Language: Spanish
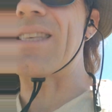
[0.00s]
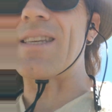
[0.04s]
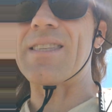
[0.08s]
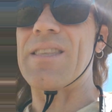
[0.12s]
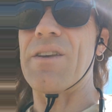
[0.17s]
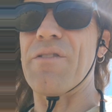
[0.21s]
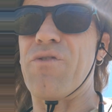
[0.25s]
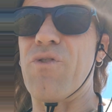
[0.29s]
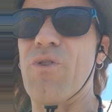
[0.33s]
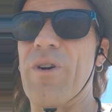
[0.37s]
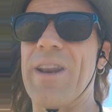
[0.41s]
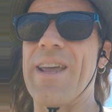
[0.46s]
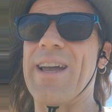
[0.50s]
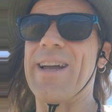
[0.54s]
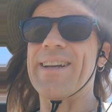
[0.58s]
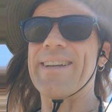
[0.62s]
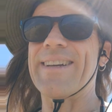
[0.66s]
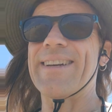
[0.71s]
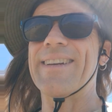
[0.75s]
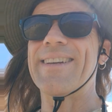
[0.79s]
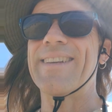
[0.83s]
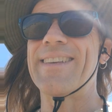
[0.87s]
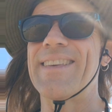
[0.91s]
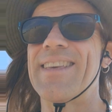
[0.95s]
desde fuera
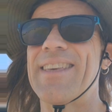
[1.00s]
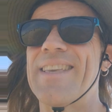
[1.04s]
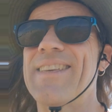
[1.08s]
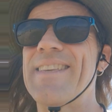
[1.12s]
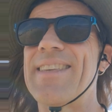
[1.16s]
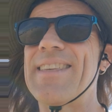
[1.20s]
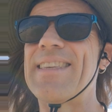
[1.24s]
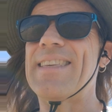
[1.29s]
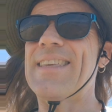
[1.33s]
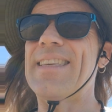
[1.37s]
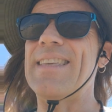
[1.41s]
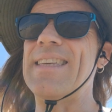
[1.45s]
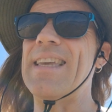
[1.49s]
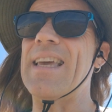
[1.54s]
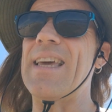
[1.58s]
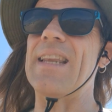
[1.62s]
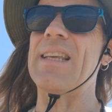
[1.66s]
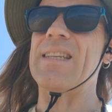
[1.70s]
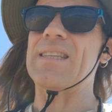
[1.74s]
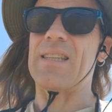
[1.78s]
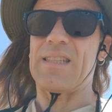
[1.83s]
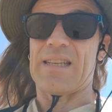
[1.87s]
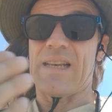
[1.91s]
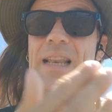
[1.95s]
y
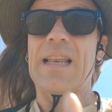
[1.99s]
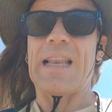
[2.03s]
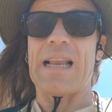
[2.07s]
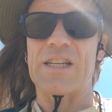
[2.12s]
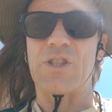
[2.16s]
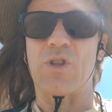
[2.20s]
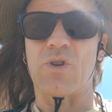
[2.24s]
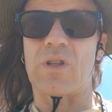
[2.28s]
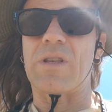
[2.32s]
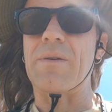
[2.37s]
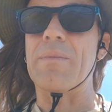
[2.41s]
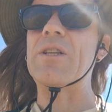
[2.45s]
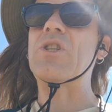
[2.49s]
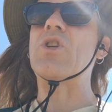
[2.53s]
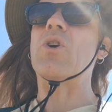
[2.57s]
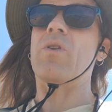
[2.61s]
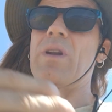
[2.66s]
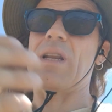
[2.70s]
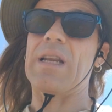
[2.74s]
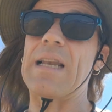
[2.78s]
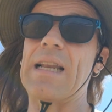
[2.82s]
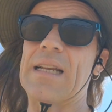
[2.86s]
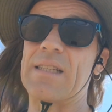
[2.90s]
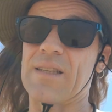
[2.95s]
eres las dos
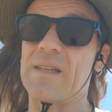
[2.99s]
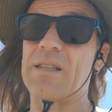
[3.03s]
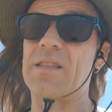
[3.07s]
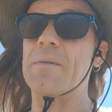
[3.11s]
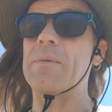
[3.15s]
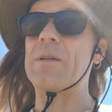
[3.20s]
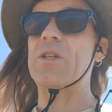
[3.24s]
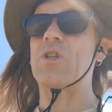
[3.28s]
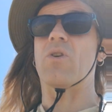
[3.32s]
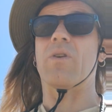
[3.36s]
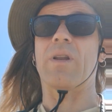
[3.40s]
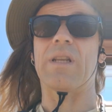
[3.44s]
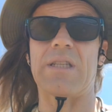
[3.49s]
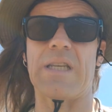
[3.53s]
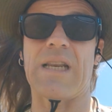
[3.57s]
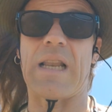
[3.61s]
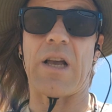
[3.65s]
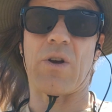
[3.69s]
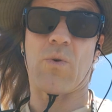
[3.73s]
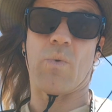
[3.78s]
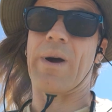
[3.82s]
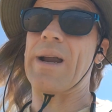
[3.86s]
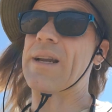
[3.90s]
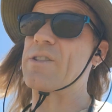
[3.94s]
dimensiones, las tres dimensiones y la
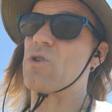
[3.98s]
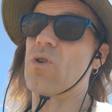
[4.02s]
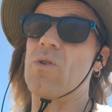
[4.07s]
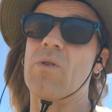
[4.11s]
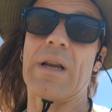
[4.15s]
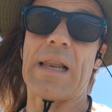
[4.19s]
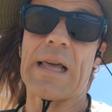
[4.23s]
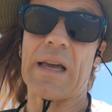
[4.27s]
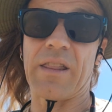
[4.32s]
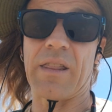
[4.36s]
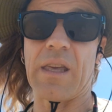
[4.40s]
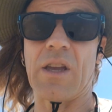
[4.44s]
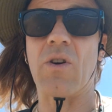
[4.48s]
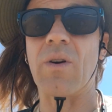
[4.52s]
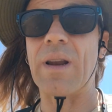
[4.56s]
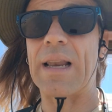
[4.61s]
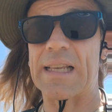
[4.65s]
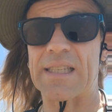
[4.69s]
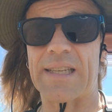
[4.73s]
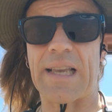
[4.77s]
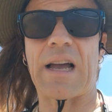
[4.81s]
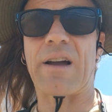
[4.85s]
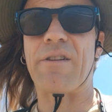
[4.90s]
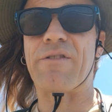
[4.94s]
cuatro y la cinco y
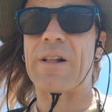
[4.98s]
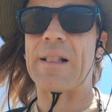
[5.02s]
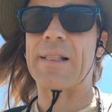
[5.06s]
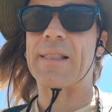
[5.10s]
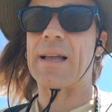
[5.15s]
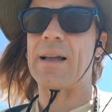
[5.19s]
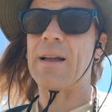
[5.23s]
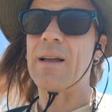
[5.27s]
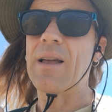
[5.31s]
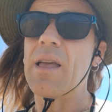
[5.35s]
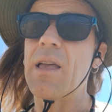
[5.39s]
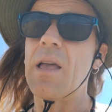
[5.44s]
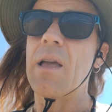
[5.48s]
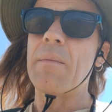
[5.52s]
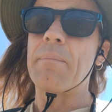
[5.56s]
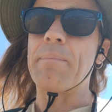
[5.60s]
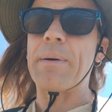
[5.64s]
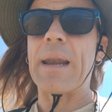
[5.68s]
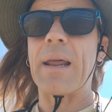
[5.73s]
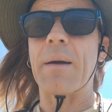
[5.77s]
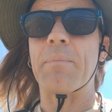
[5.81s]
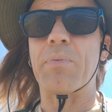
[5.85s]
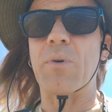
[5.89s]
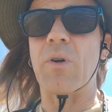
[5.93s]
las que haga falta
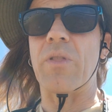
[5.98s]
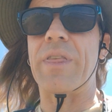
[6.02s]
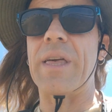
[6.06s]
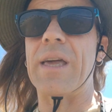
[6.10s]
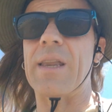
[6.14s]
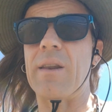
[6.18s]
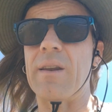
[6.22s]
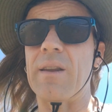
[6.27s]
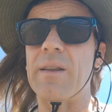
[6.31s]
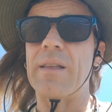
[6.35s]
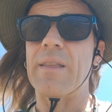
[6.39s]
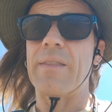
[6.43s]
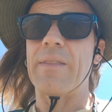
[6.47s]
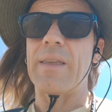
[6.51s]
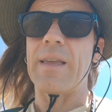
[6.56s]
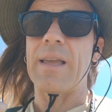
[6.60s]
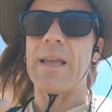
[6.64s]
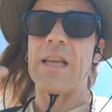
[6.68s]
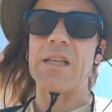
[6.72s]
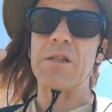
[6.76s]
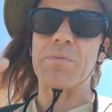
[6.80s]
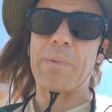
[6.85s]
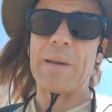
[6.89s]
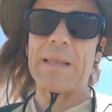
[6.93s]
para poder
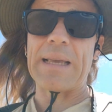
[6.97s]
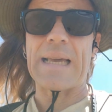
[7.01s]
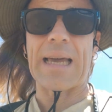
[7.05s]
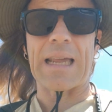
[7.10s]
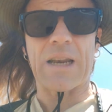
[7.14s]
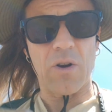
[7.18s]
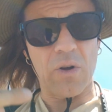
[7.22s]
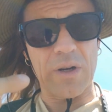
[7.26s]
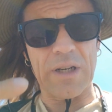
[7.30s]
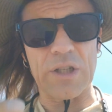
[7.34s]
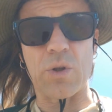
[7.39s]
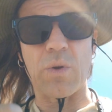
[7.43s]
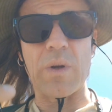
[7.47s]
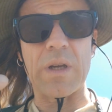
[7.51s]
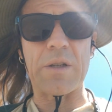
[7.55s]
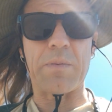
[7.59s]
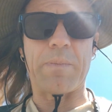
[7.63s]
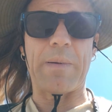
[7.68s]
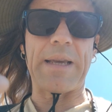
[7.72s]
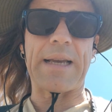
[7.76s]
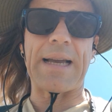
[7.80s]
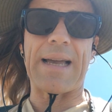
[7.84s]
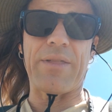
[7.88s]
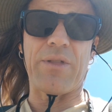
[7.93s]
explicar lo que estoy
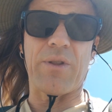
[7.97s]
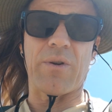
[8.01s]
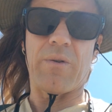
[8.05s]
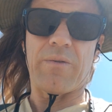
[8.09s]
explicando.